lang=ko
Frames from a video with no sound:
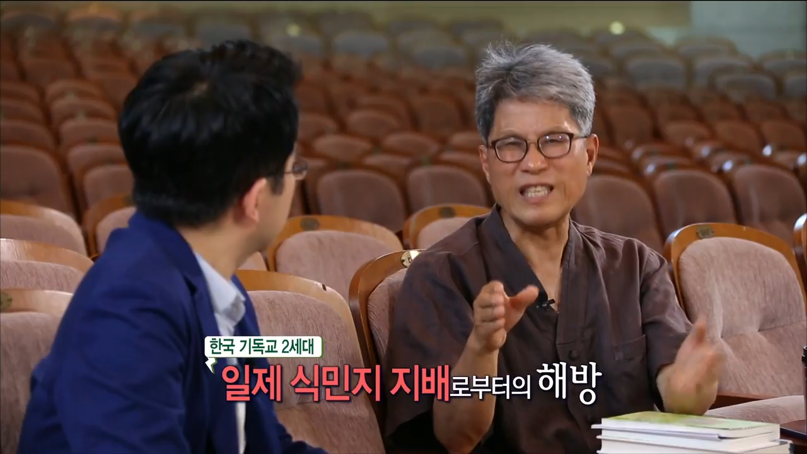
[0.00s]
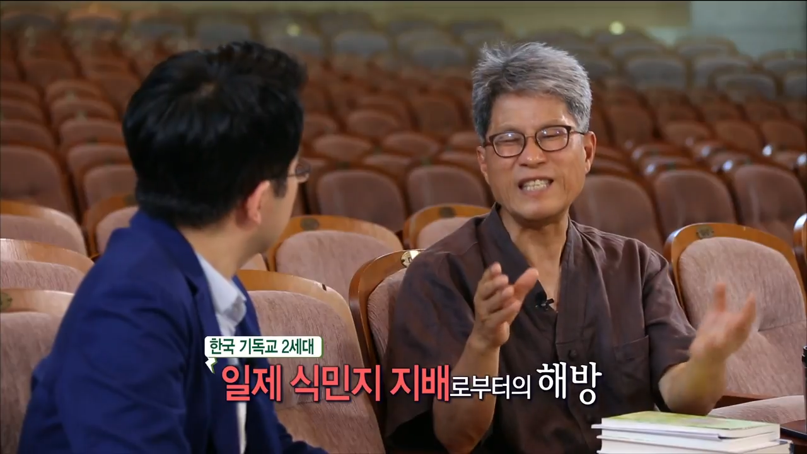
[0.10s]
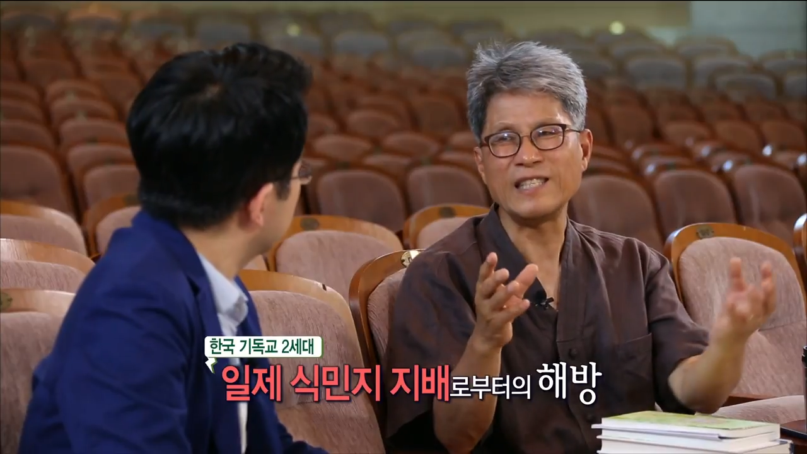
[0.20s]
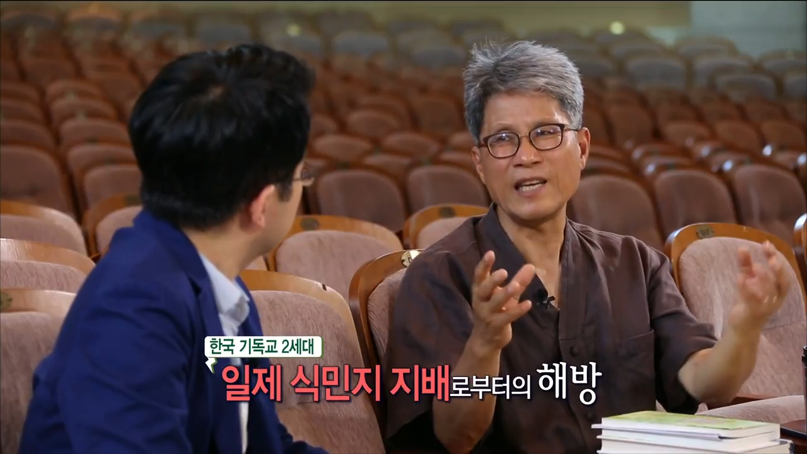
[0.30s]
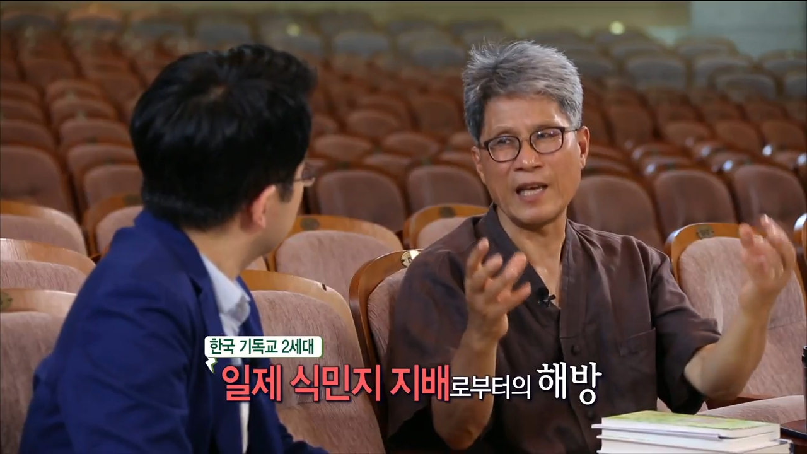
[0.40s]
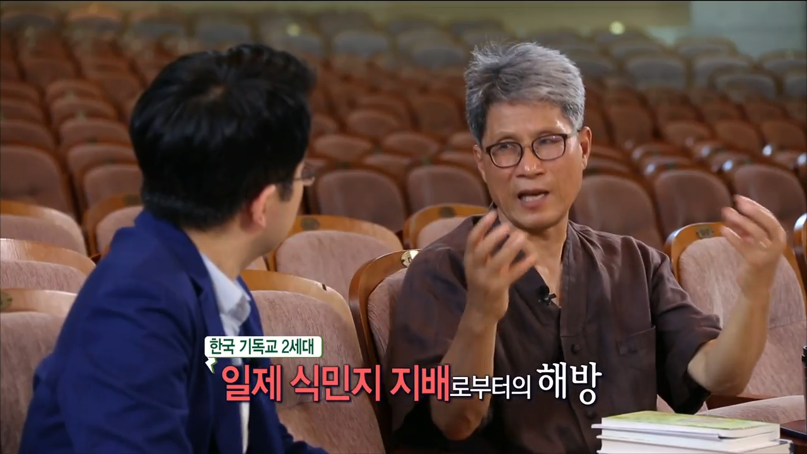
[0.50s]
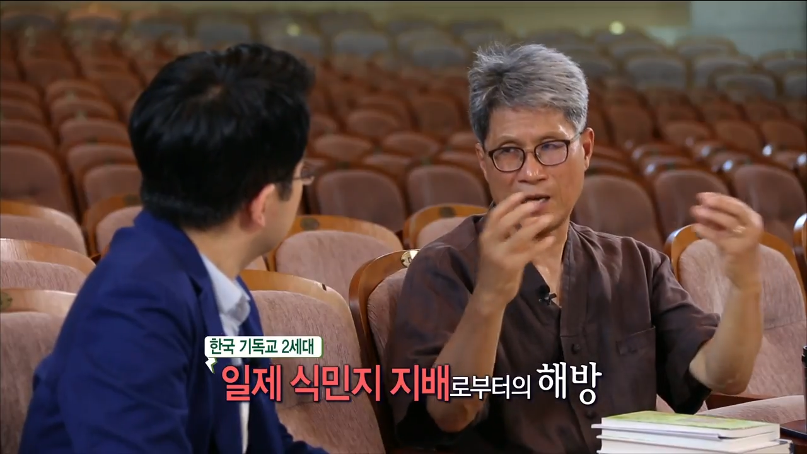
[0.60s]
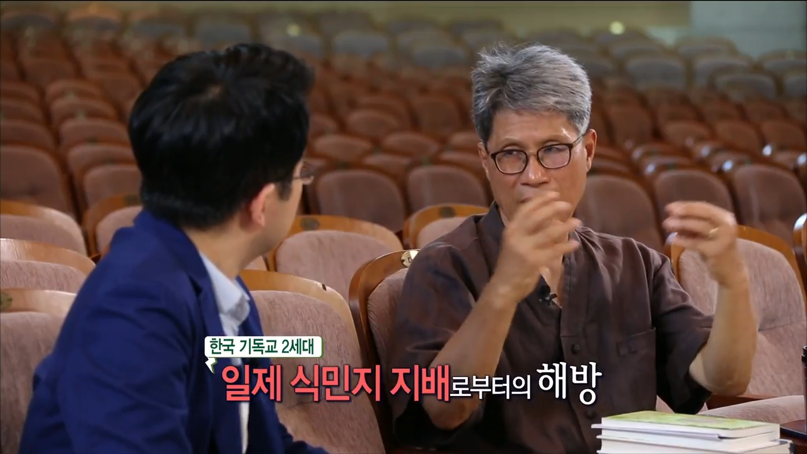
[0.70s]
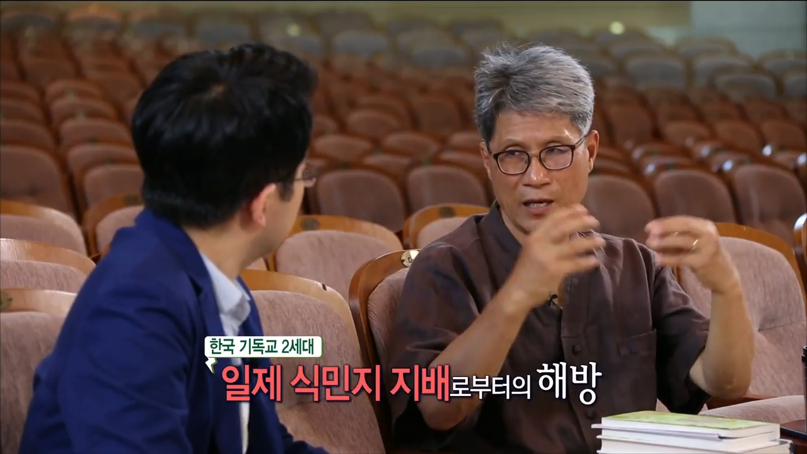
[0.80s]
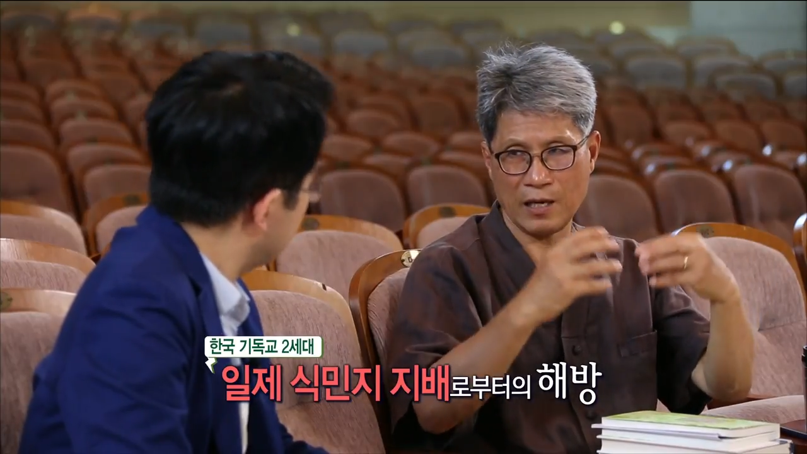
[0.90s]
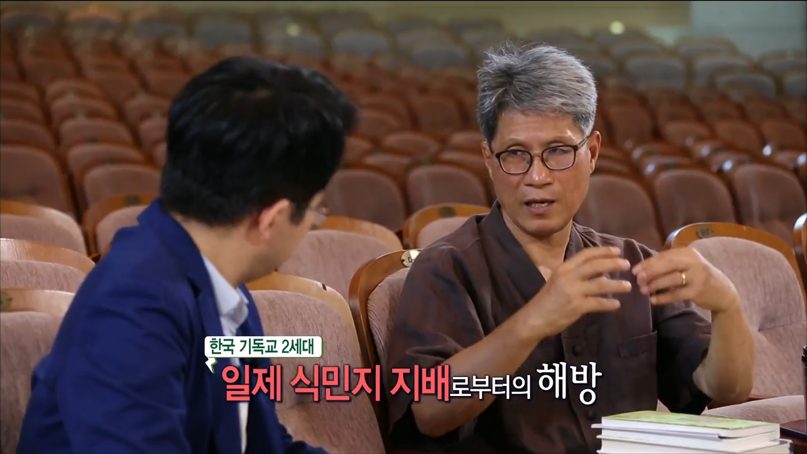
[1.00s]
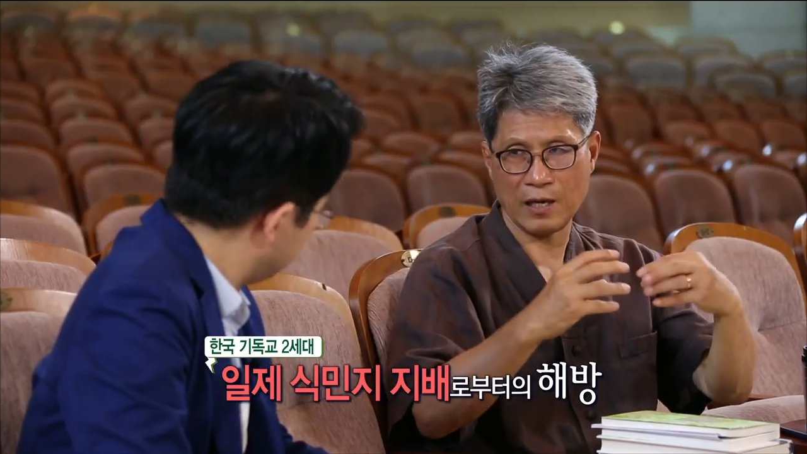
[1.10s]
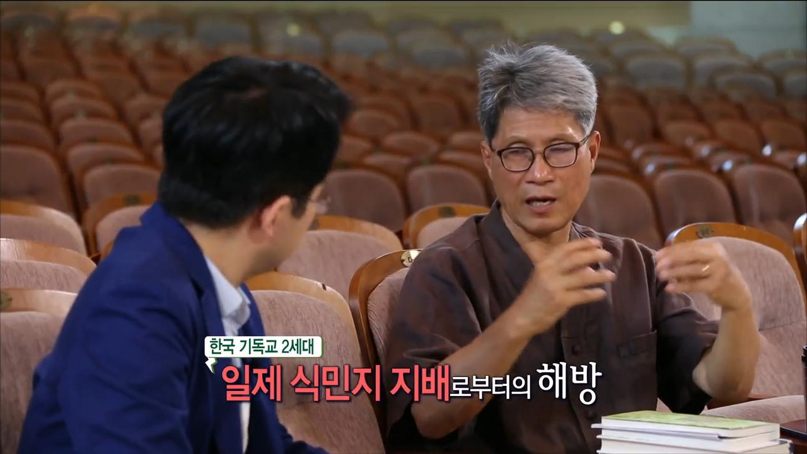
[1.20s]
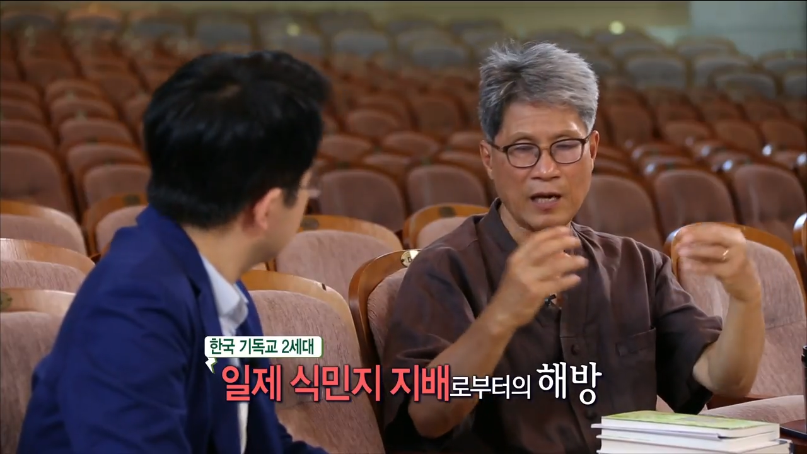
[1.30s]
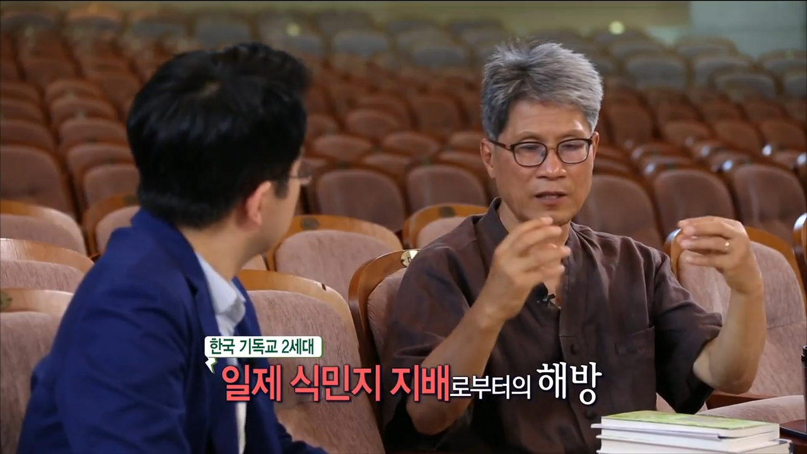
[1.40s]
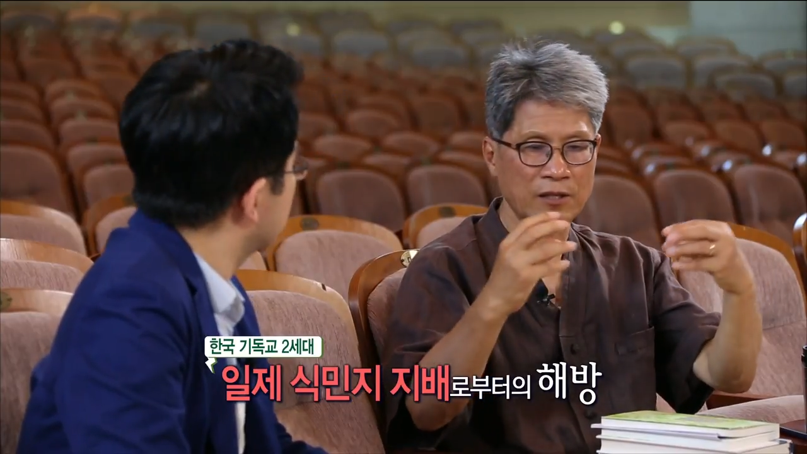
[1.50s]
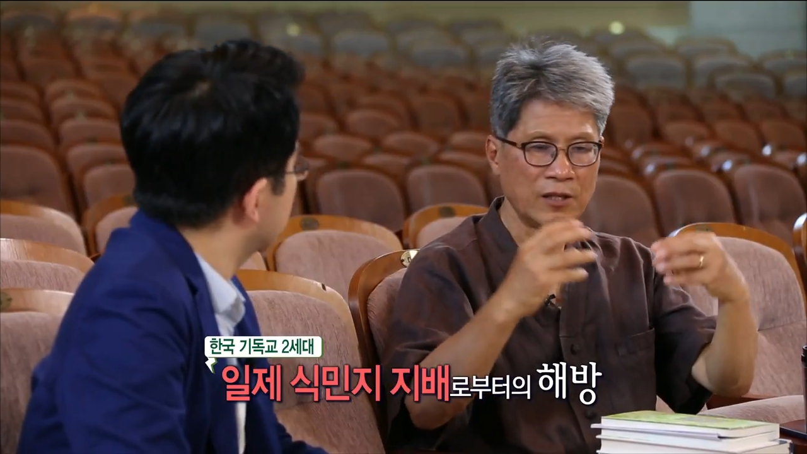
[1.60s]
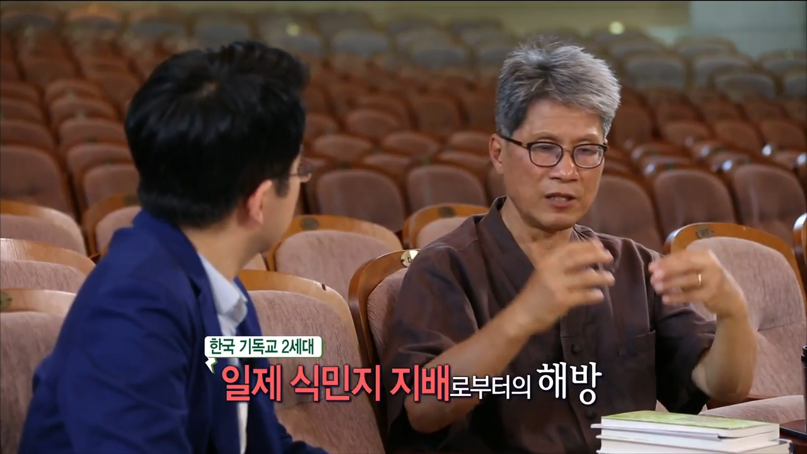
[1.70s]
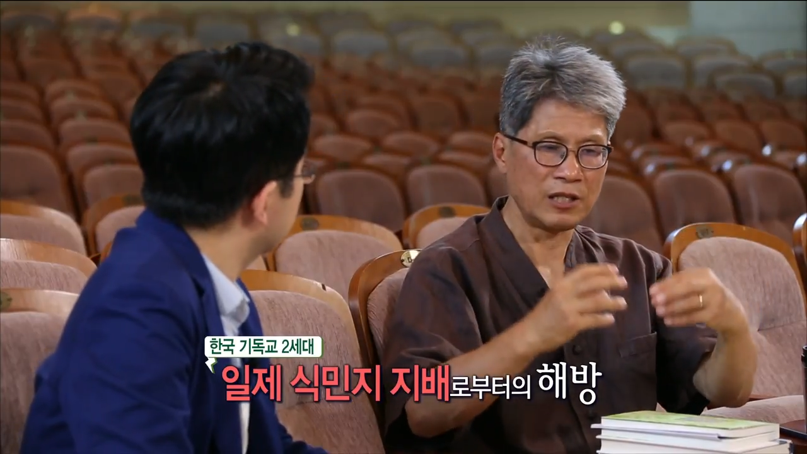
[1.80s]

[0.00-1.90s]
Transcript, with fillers: 일제의 강제적인